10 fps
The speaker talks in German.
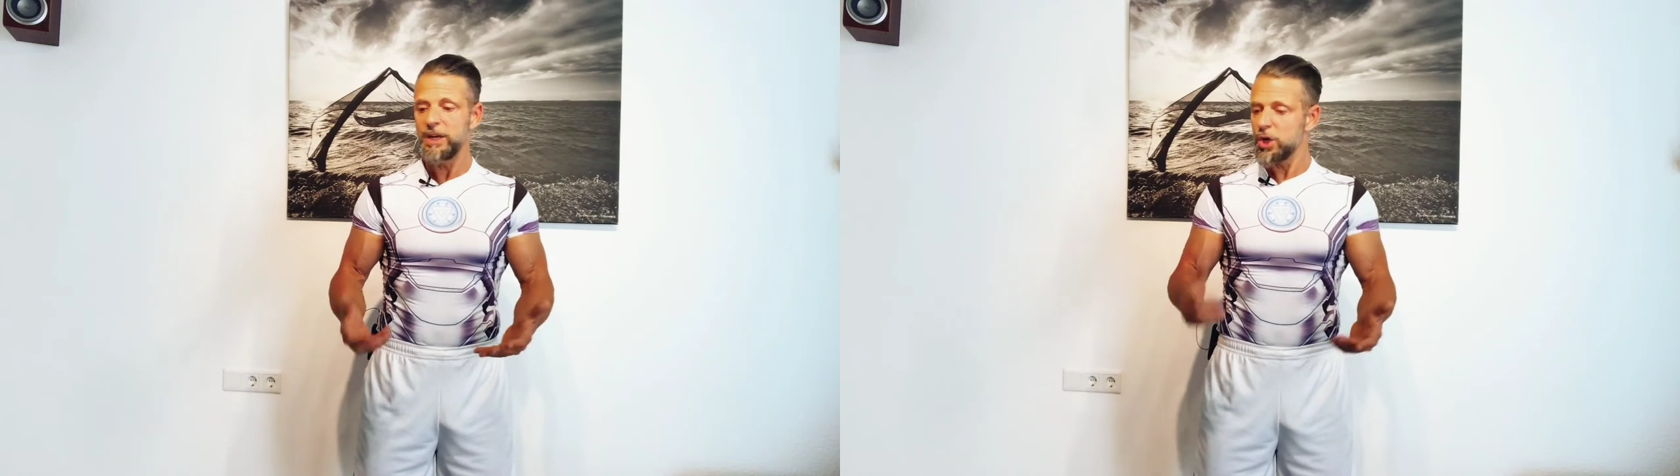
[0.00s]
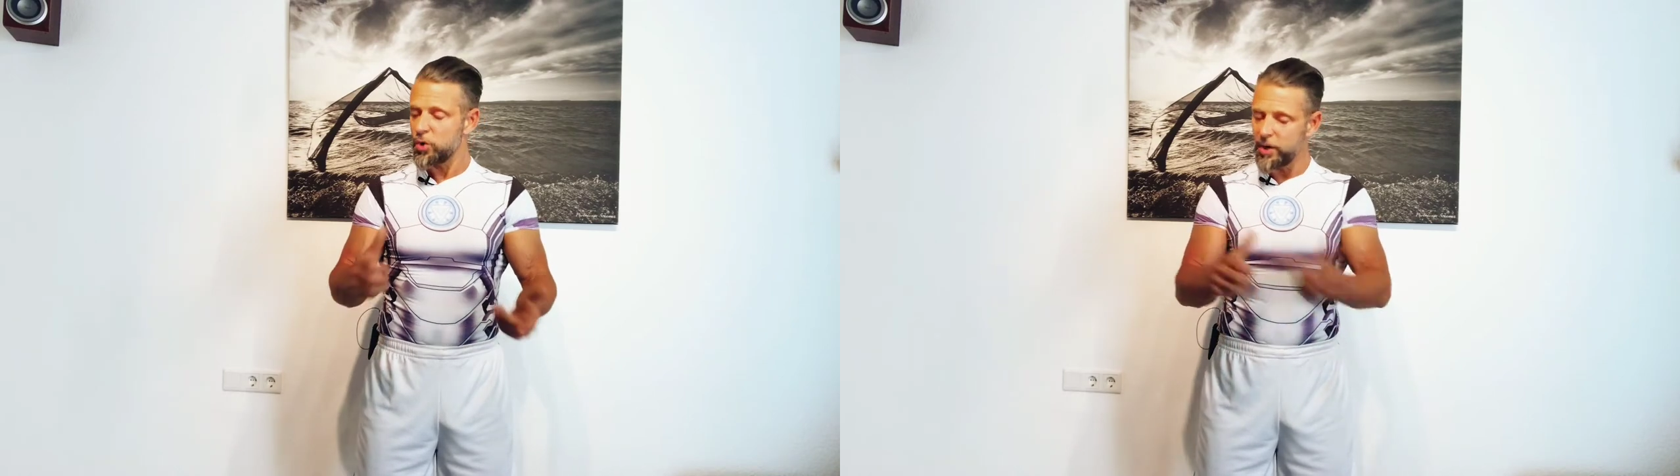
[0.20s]

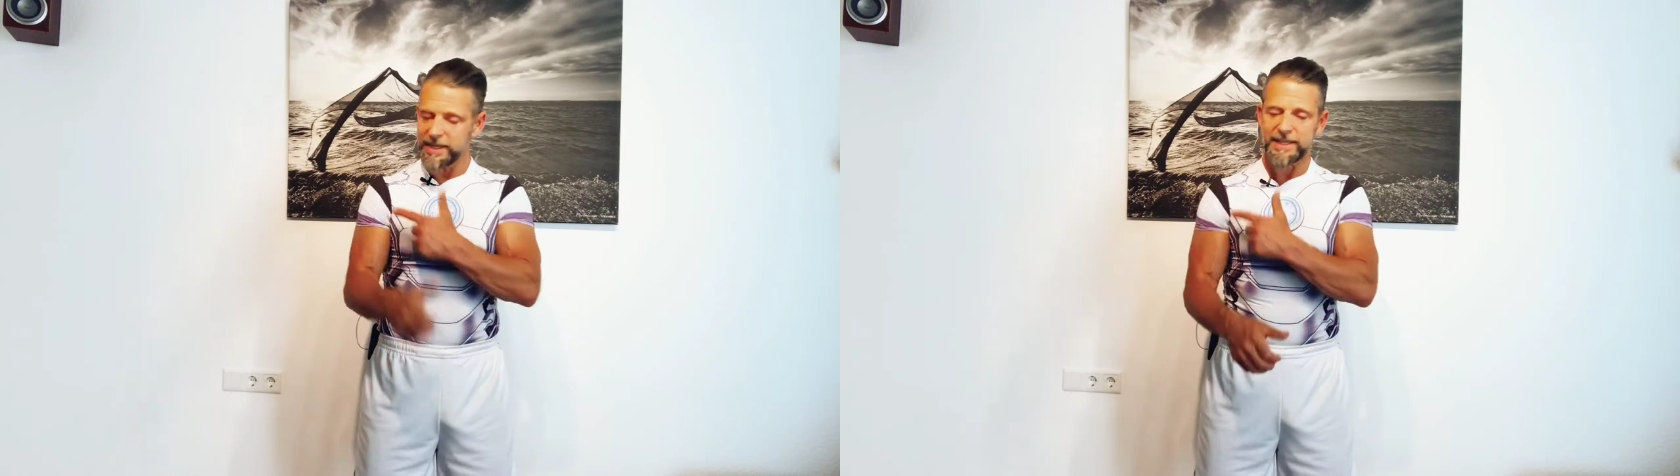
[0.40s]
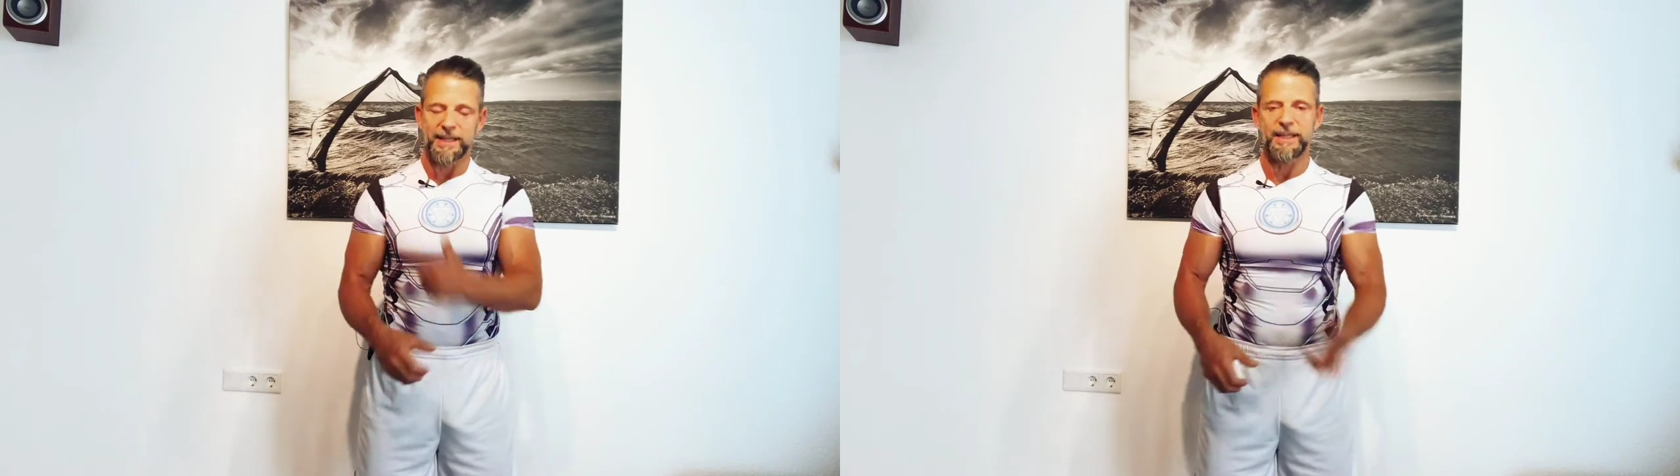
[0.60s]

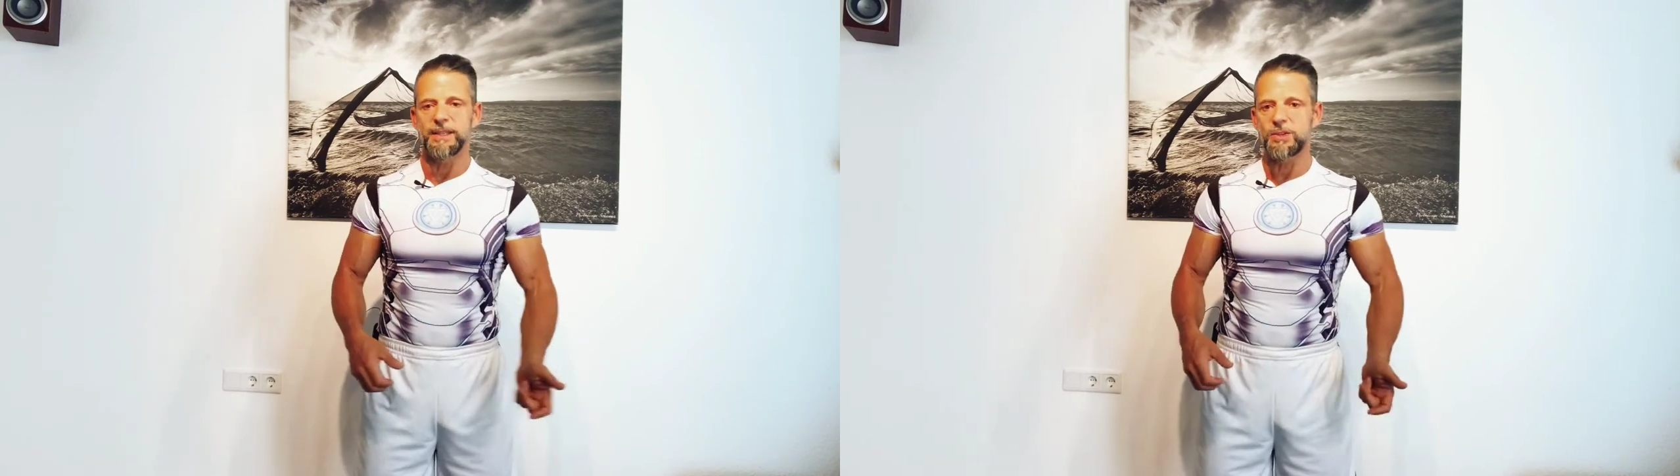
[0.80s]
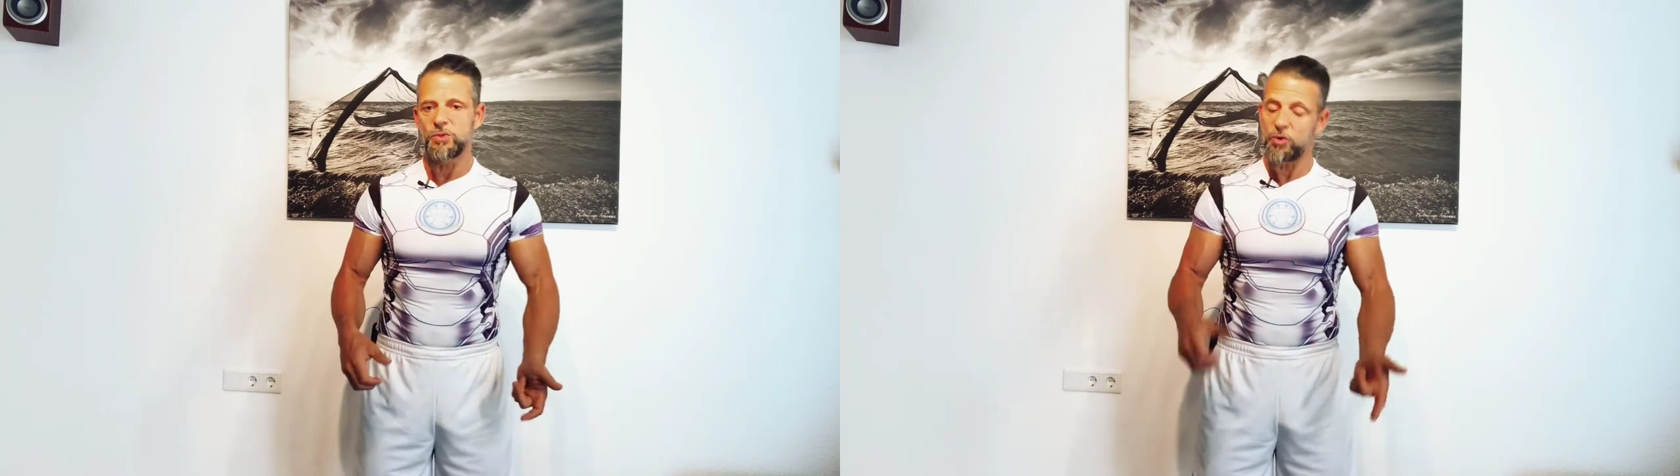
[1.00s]
Cholesterin
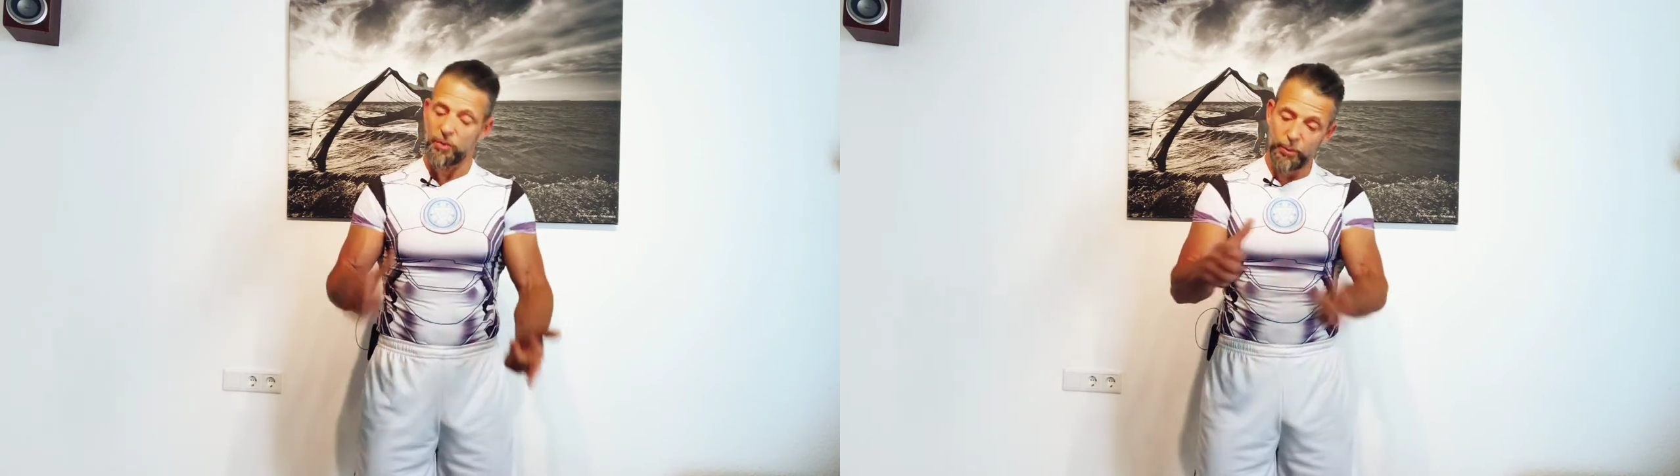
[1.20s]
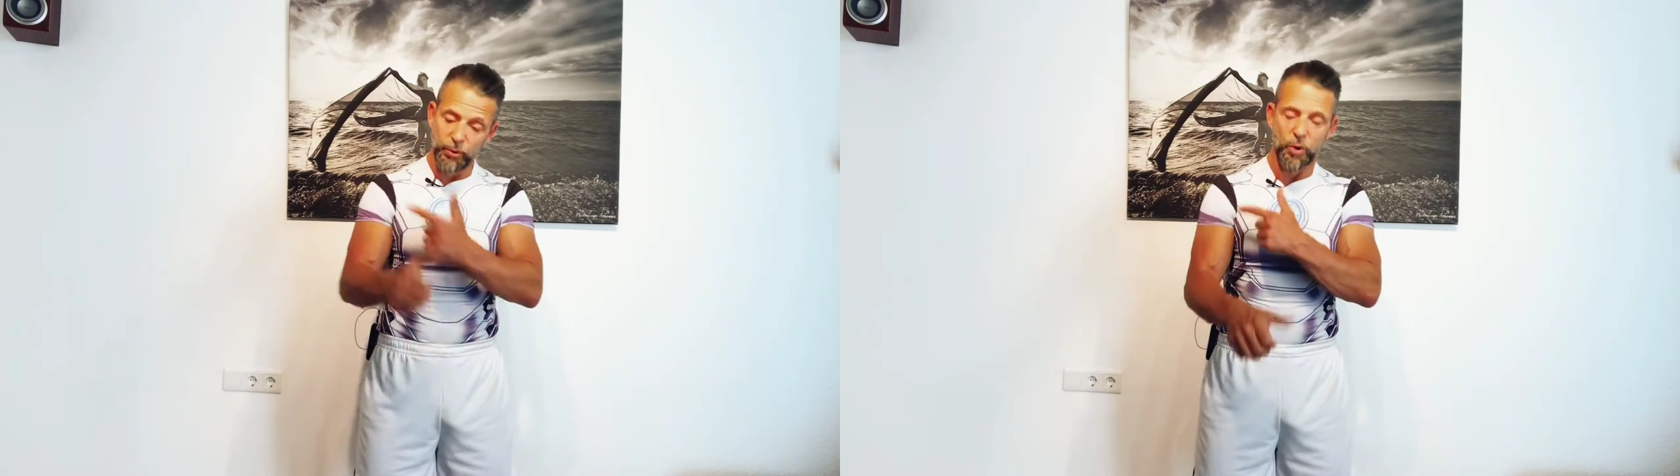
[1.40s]
zu hoch,
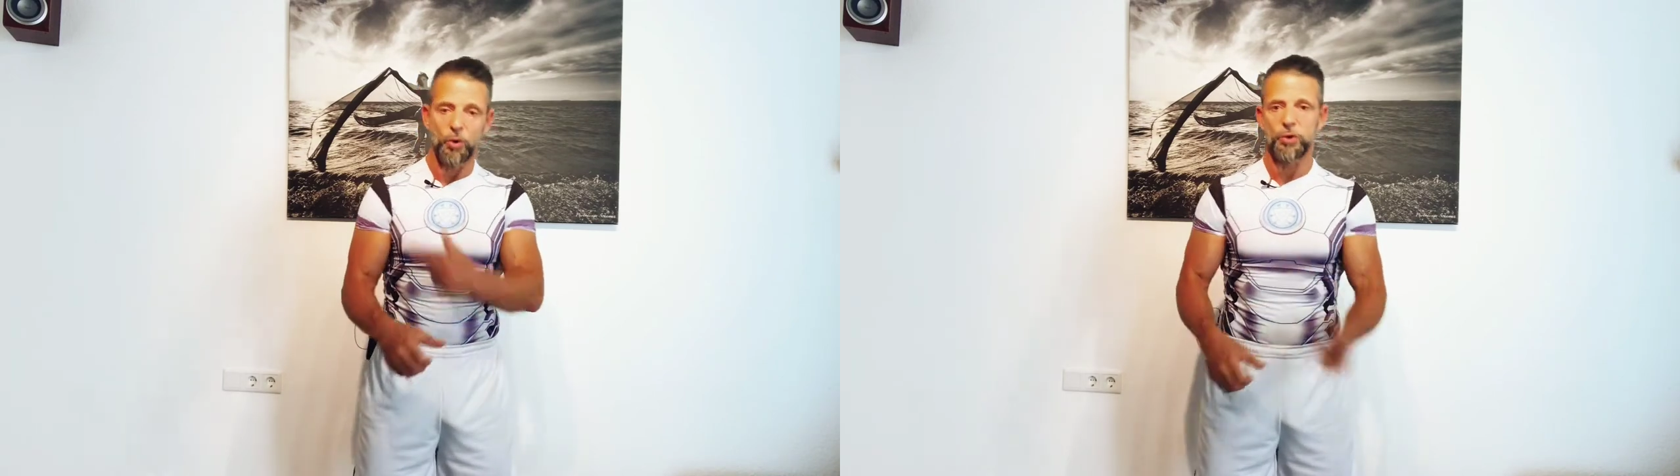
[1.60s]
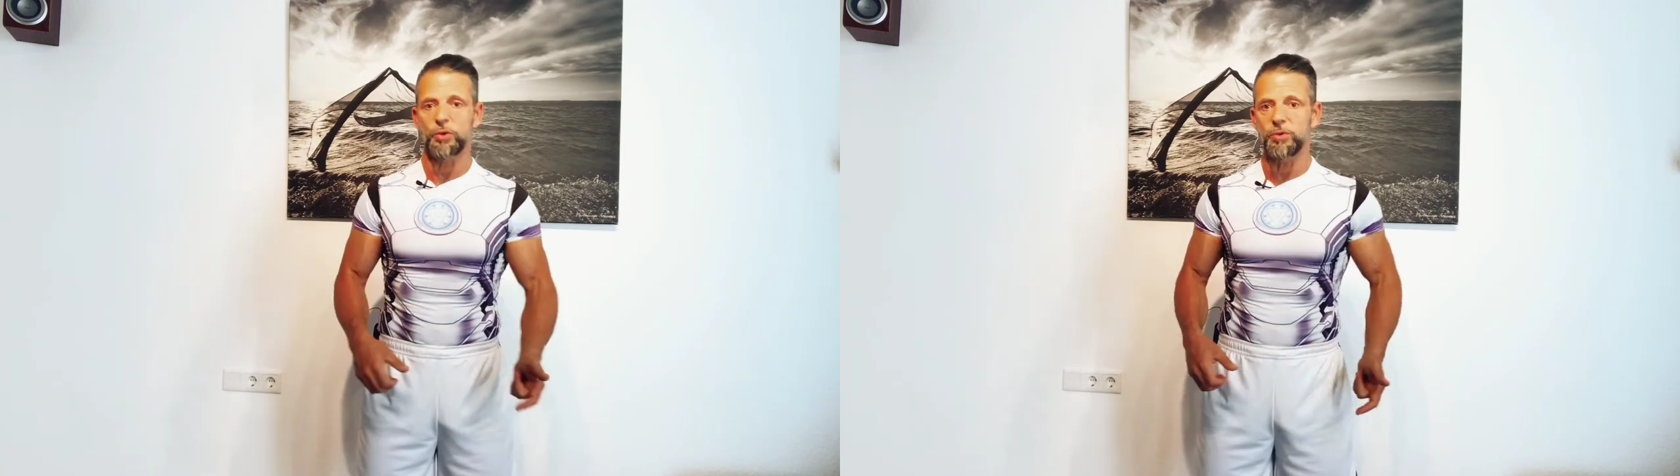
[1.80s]

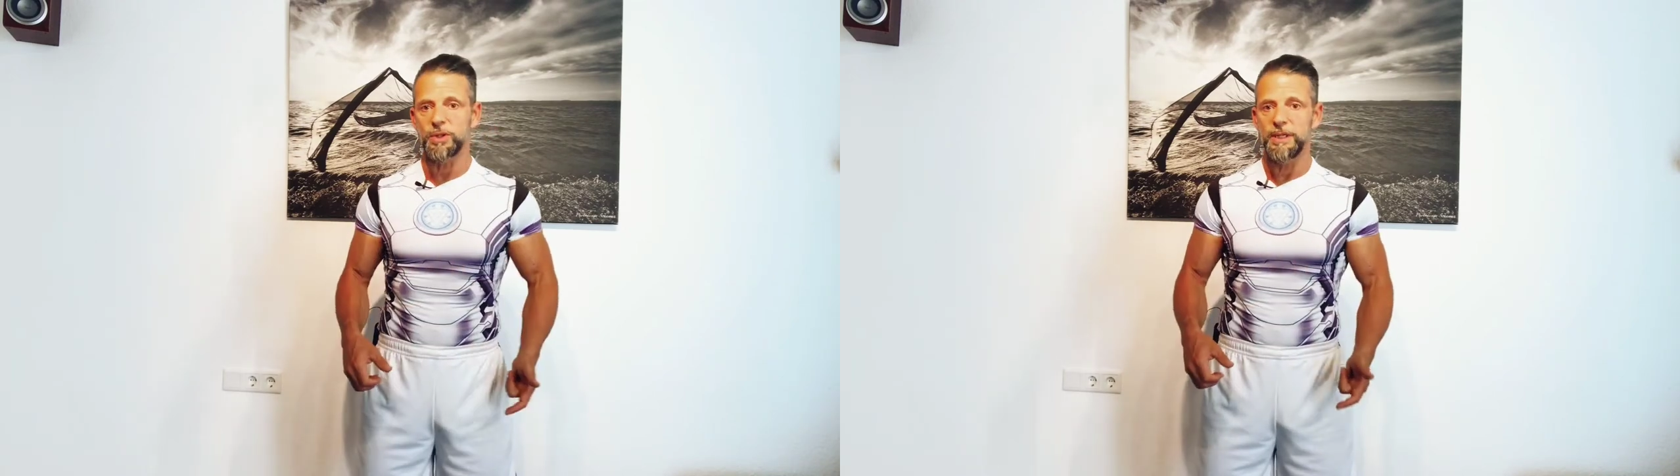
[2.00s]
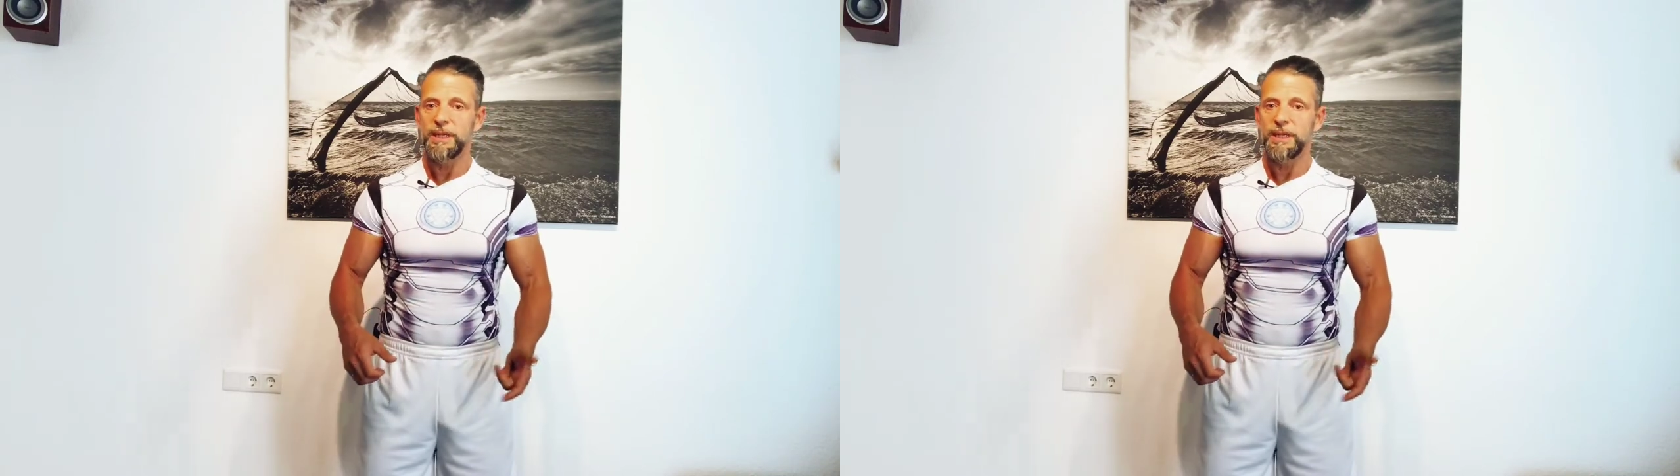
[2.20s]
Bluthochdruck.